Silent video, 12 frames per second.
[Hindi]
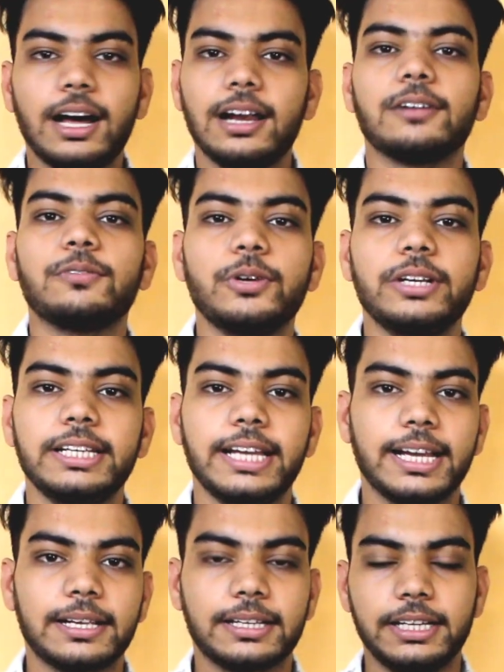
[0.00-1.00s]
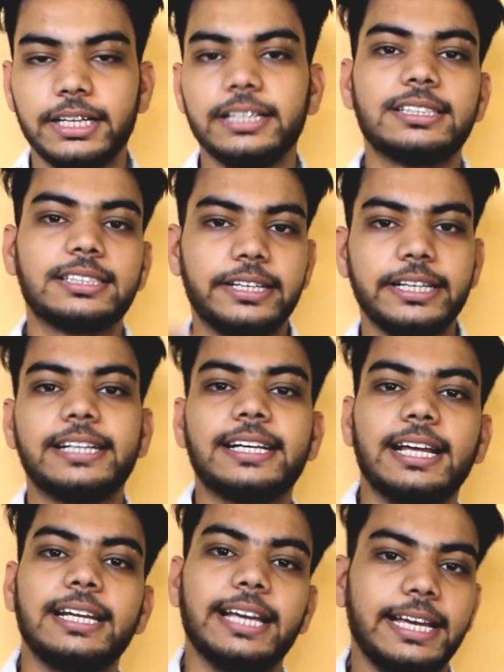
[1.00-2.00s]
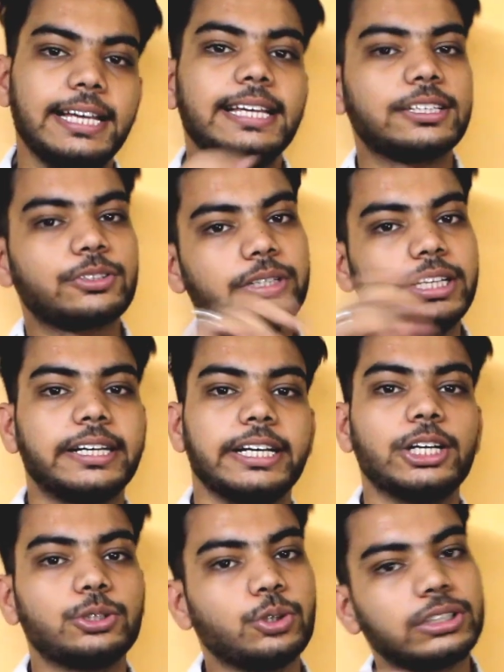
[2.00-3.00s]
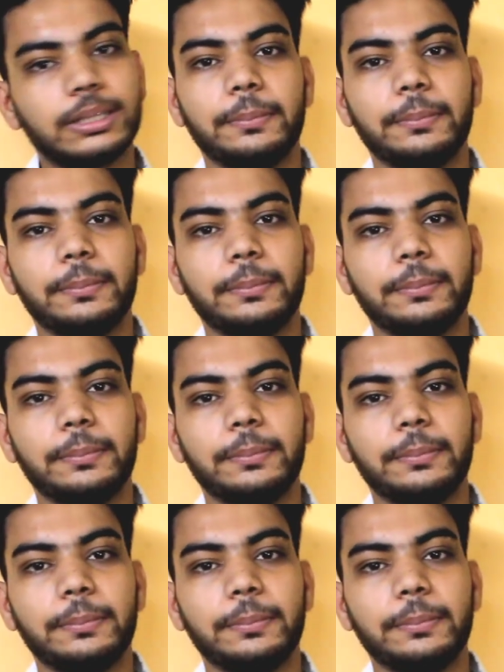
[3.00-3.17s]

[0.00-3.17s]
अलग वो नहीं है कि इस ट्रीट के लिए ही इसको ये ट्रीट दो